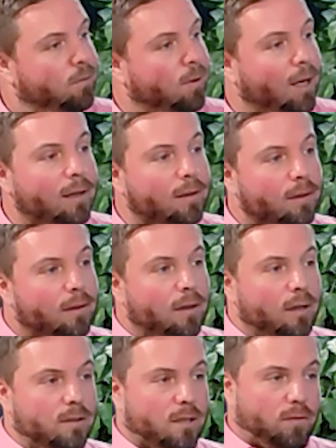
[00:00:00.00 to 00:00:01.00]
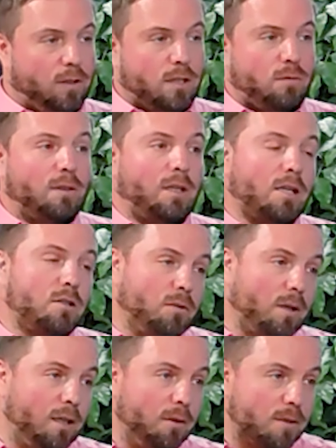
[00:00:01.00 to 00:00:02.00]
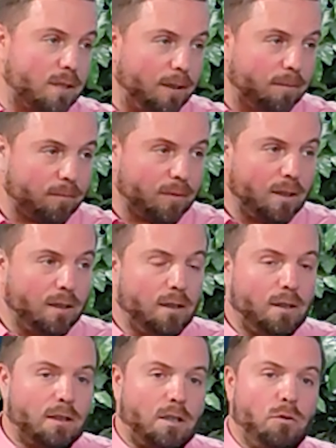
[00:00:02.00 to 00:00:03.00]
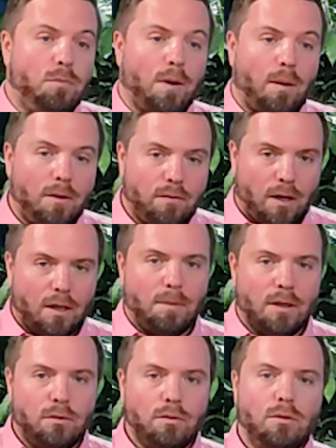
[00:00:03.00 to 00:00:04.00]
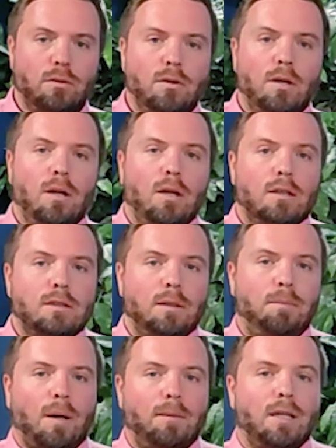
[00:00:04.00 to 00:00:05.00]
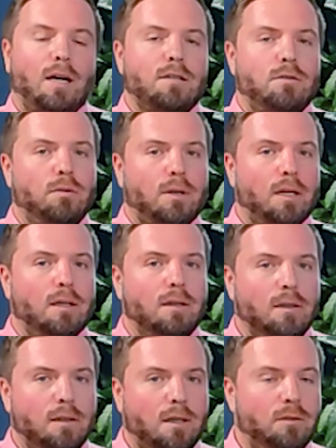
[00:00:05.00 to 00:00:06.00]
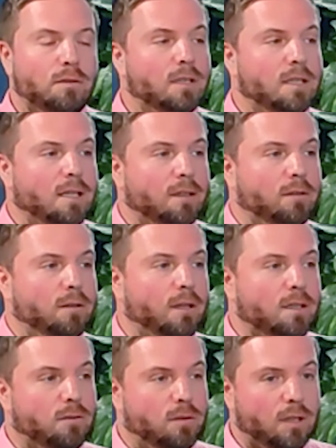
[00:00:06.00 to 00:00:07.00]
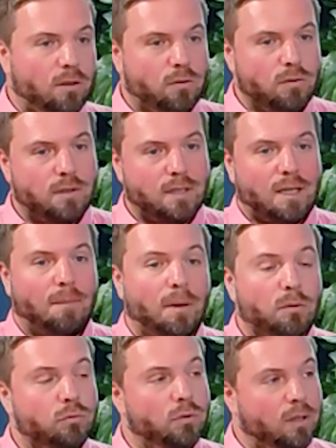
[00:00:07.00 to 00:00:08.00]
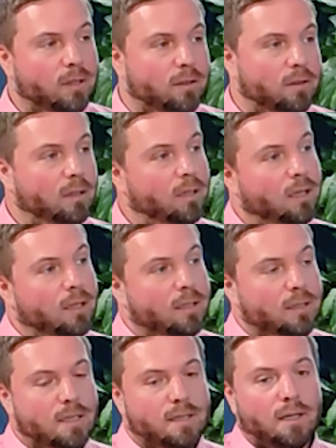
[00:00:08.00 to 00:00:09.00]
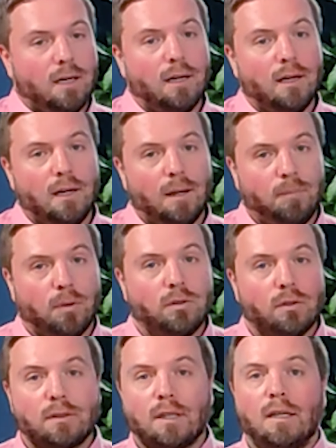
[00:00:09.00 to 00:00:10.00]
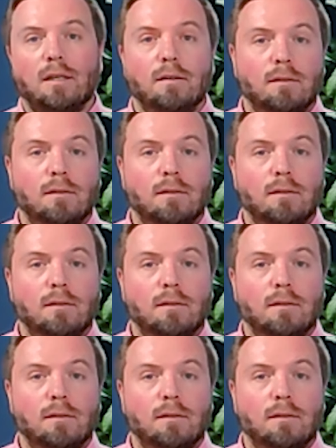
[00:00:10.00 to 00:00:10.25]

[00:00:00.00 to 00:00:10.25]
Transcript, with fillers: UL, euh, une certification internationale IEC, qui lui permet, voilà, ben, de, qui permet de rassurer un, utilisateur et de se dire que ce ne sera pas l'onduleur Eaton qui sera la, la porte d'entrée